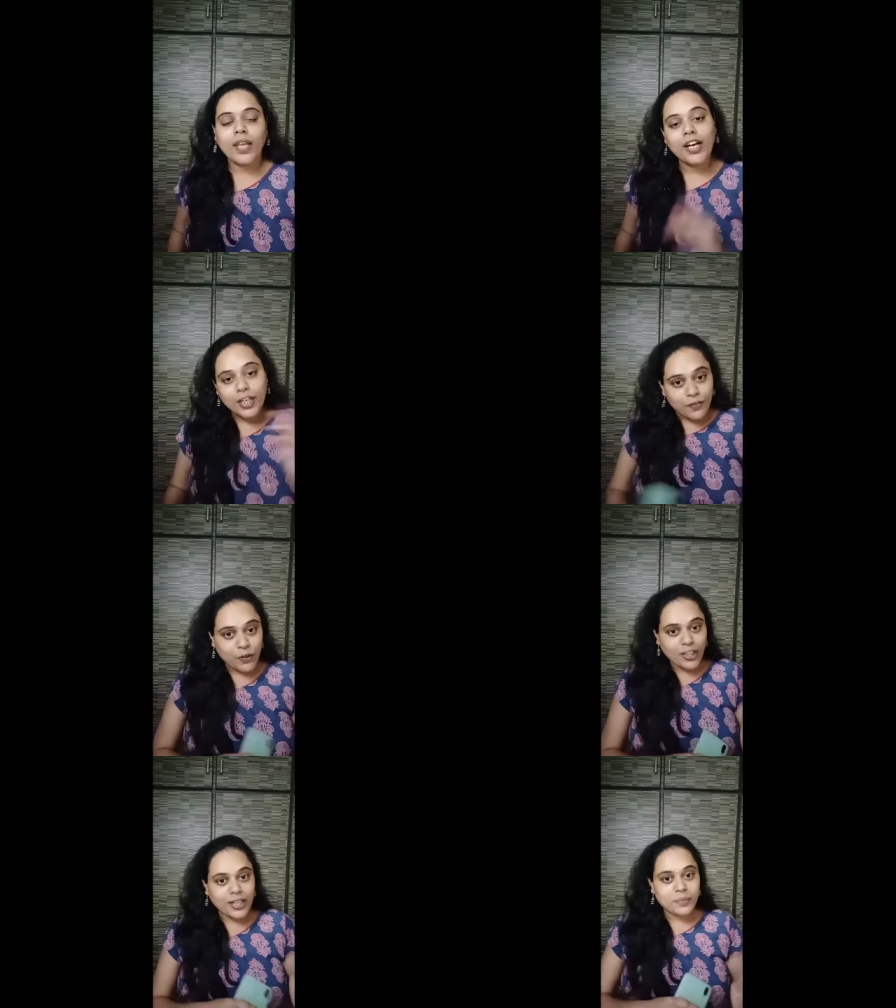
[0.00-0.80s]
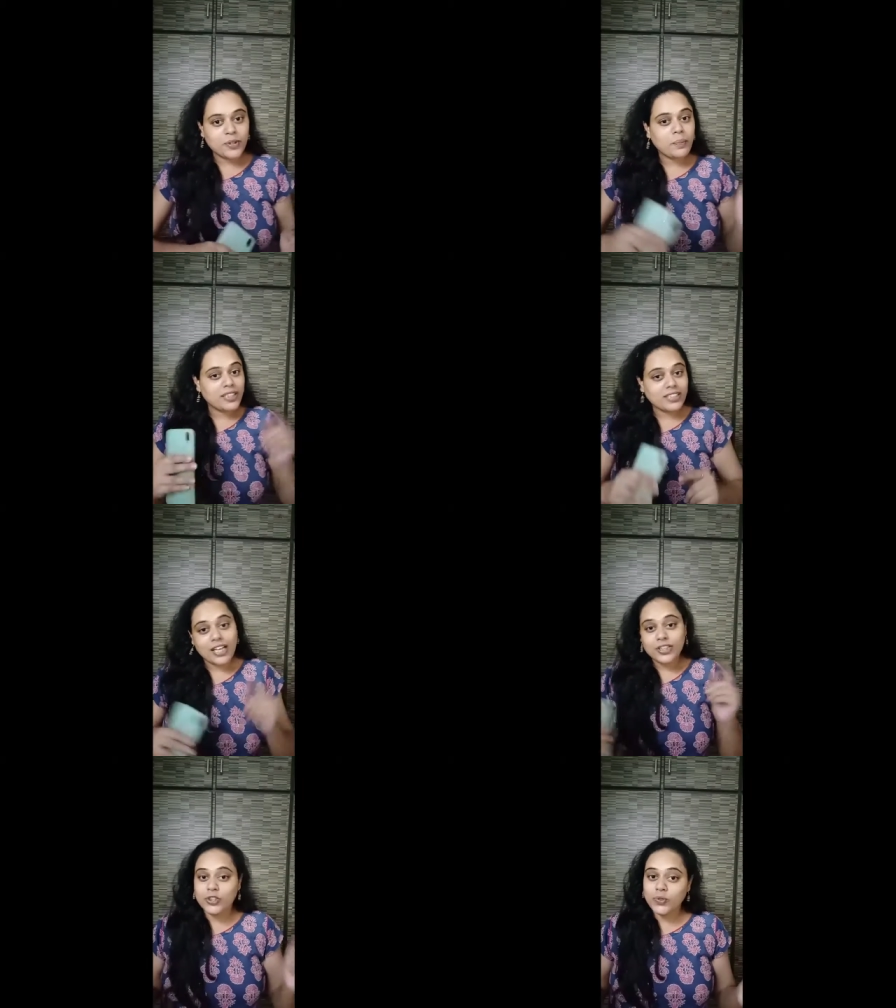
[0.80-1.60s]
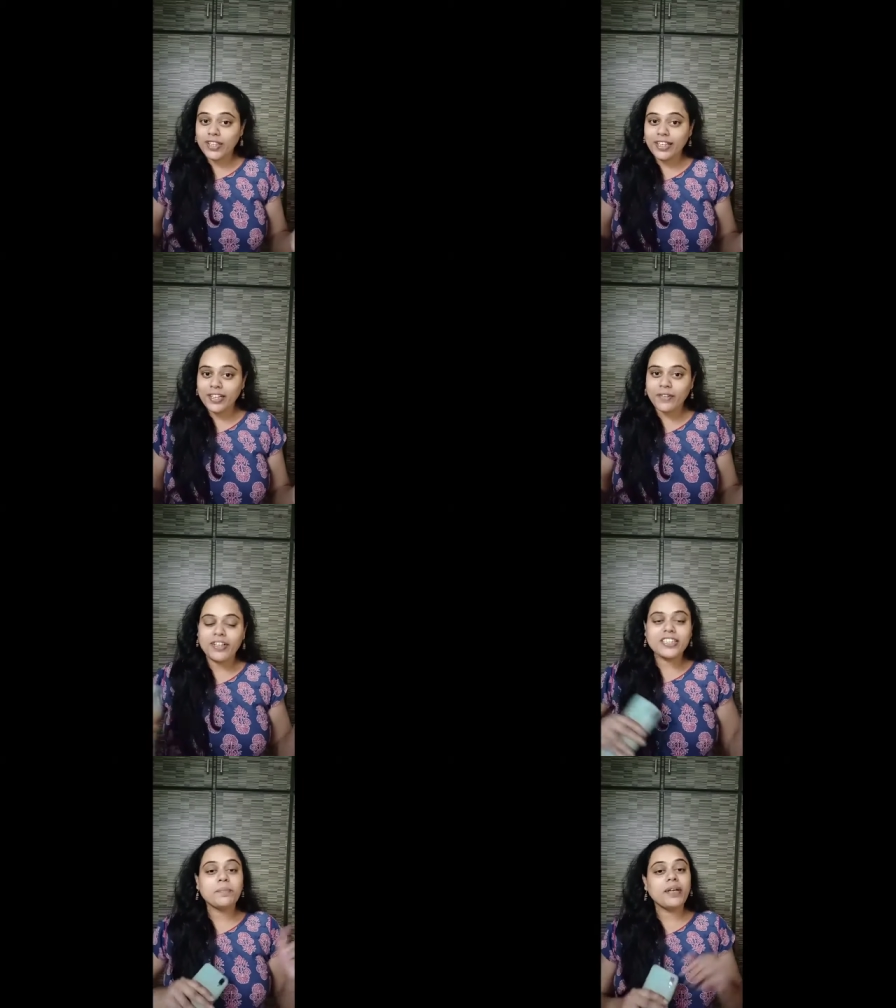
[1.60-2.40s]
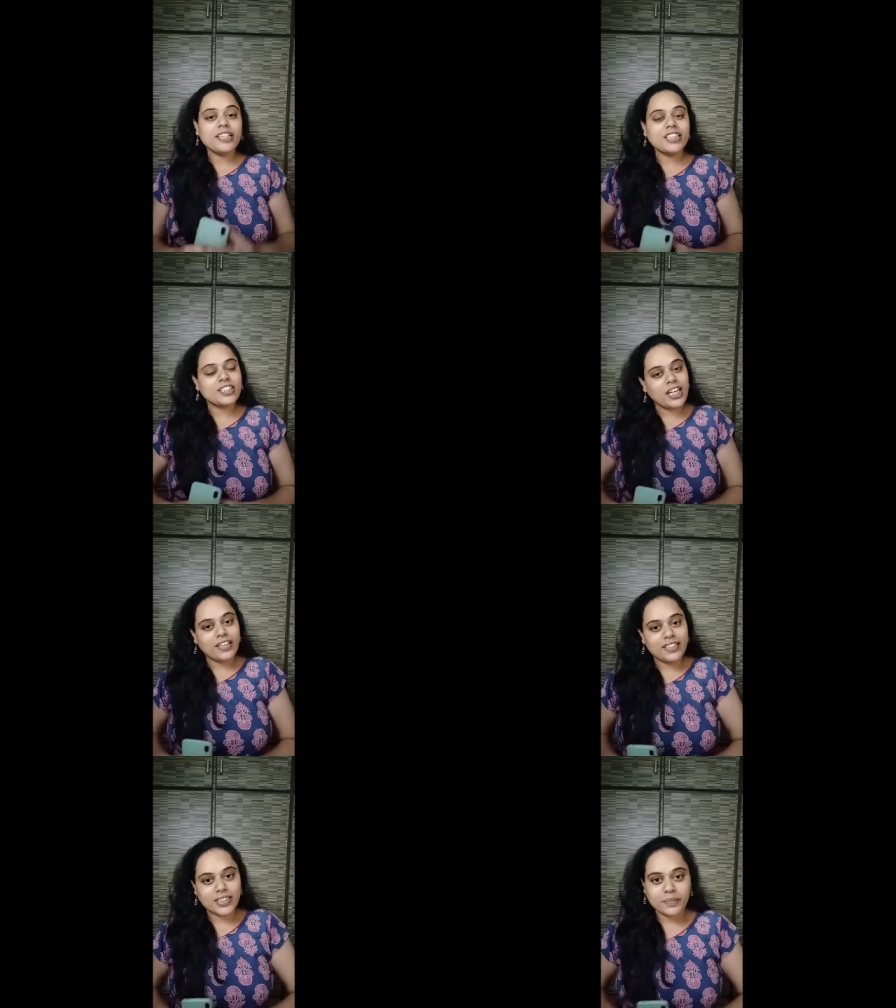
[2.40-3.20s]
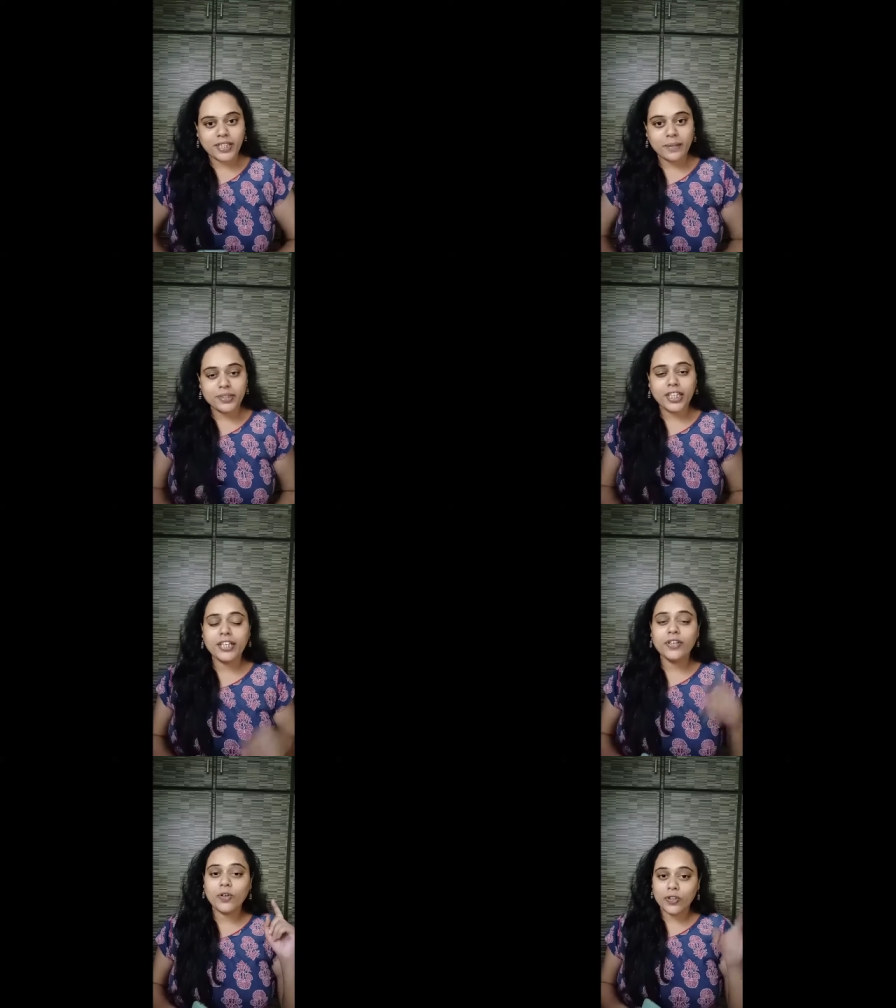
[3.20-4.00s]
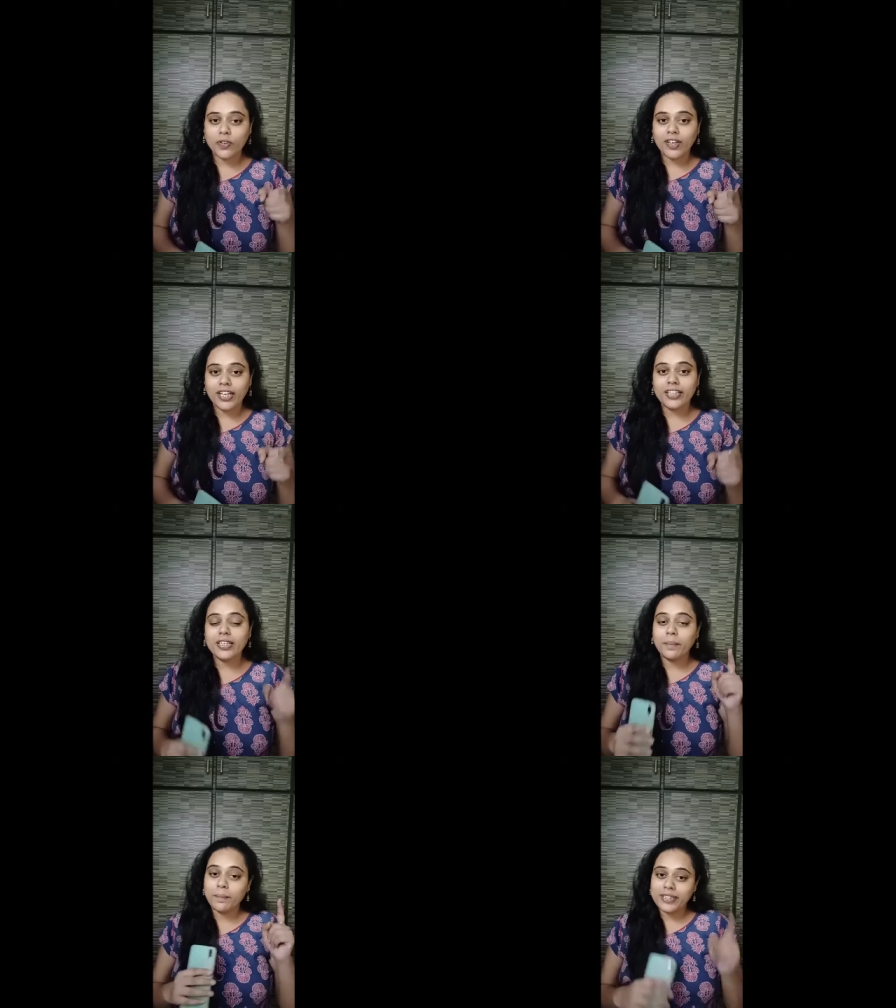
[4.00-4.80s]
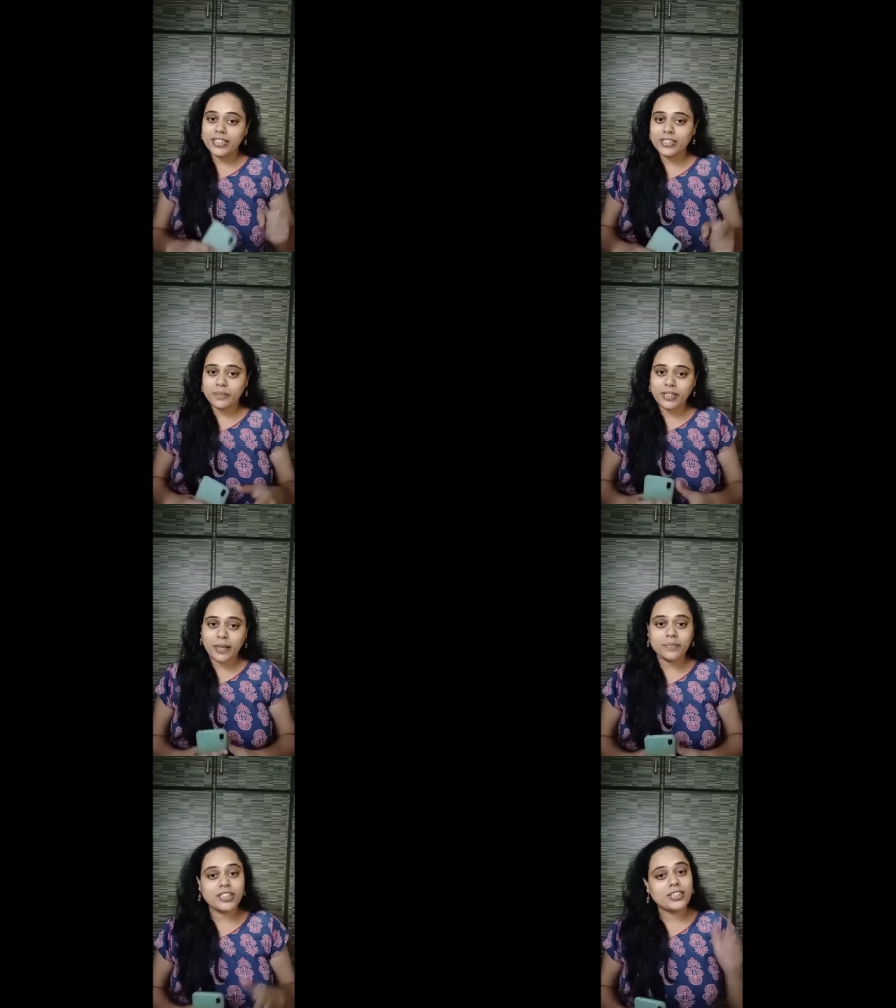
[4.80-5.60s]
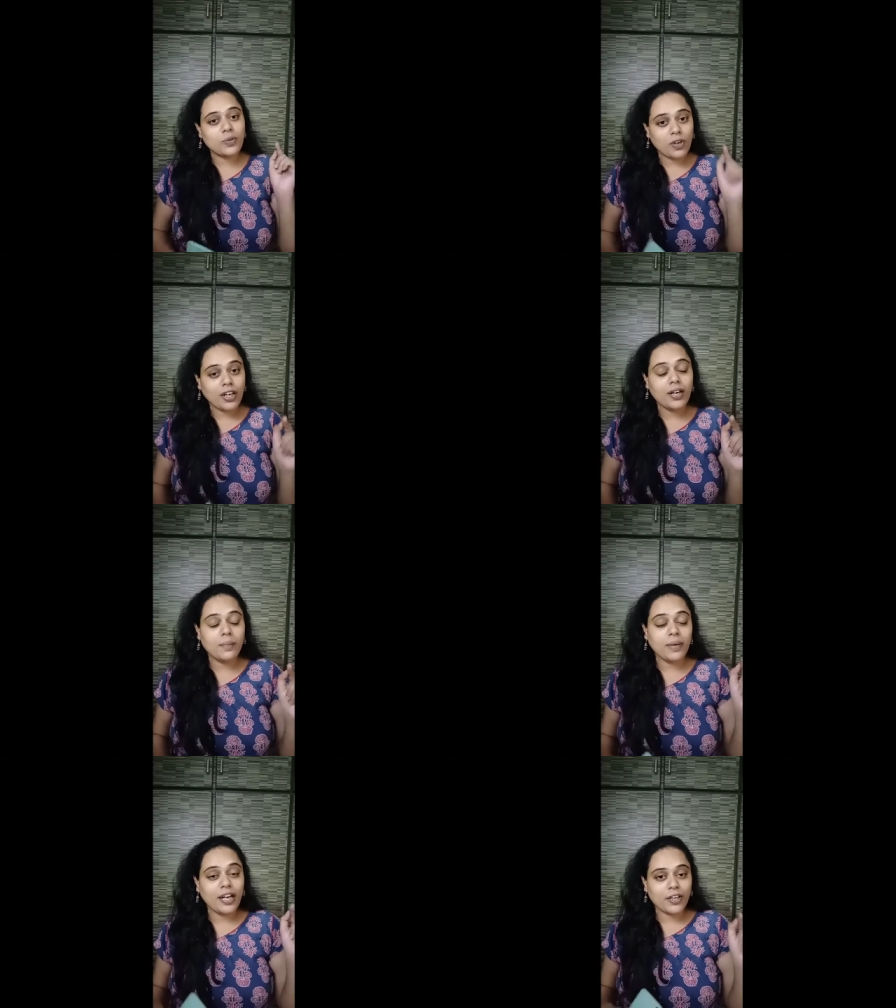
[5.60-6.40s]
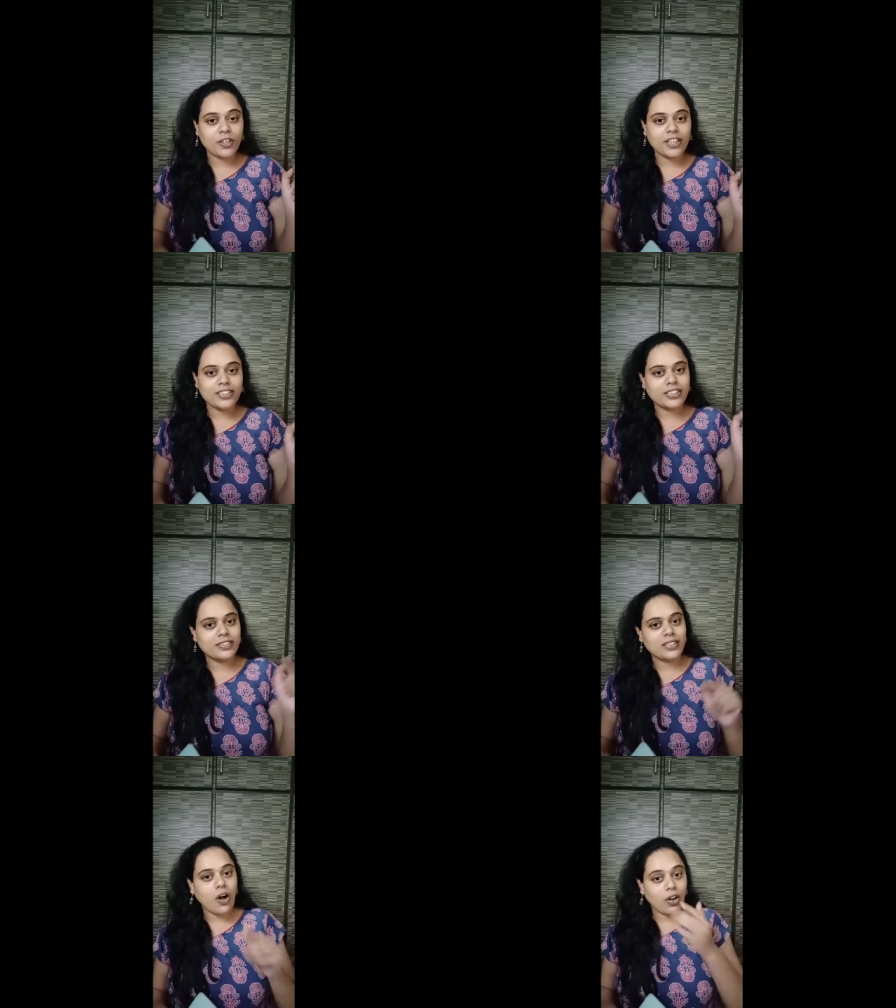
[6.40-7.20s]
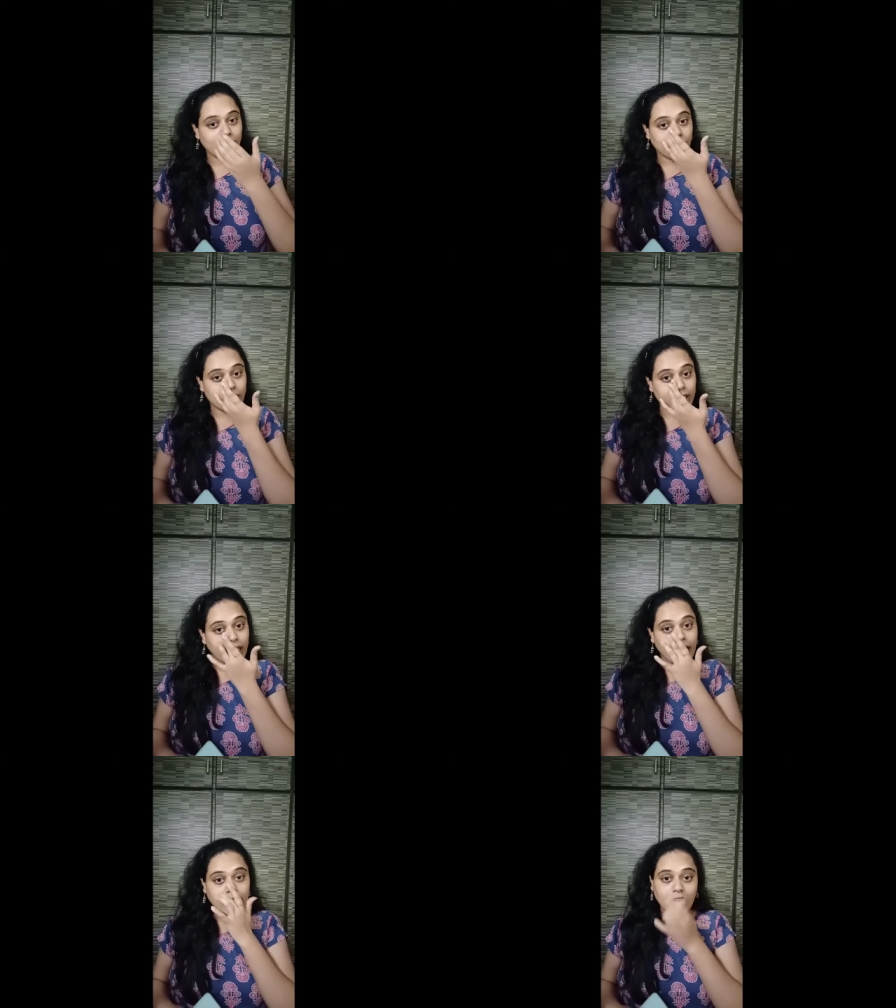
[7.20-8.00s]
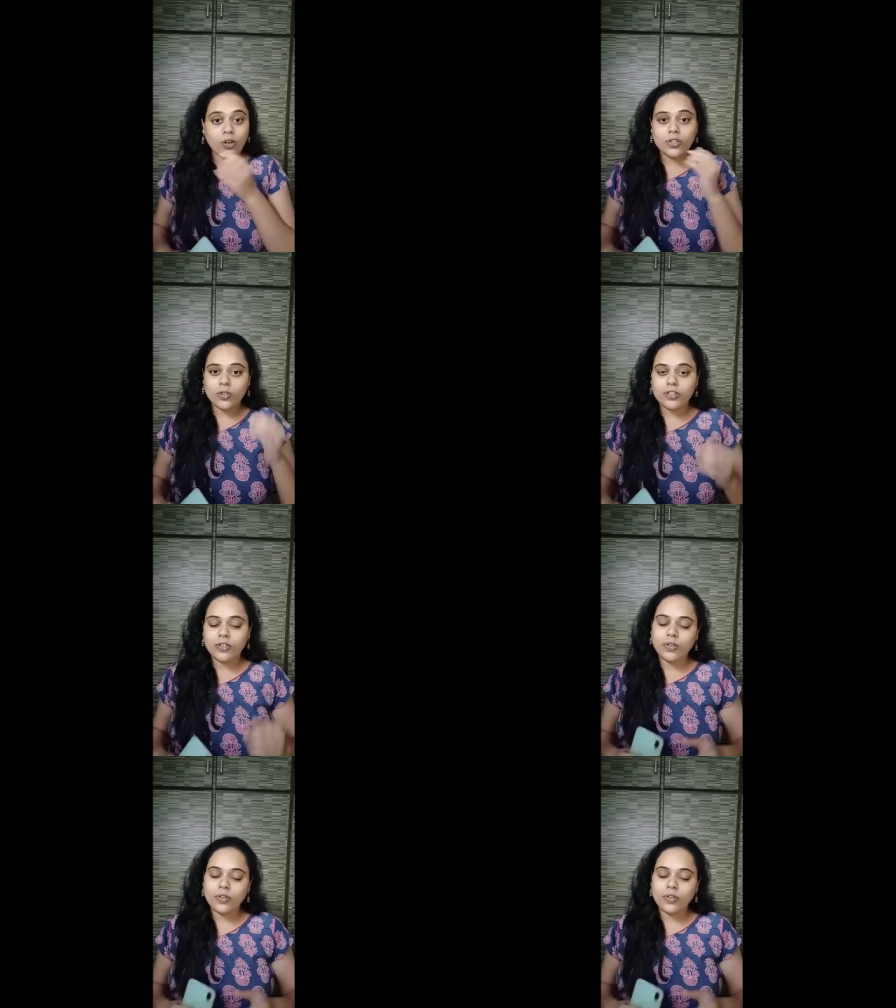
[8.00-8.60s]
రివ్యూకి వెళ్ళే ముందు ప్లీజ్ యాజ్ యూజువల్ రిక్వెస్ట్ ప్లీజ్ నా ఛానల్ని సబ్స్క్రైబ్ చేయండి కొత్త అయితే కంపల్సరీ సబ్స్క్రైబ్ చేసి ఒక బెల్ ఐకాన్ క్లిక్ చేస్తే ఆల్ అని కొడితే నా కొత్త కొత్త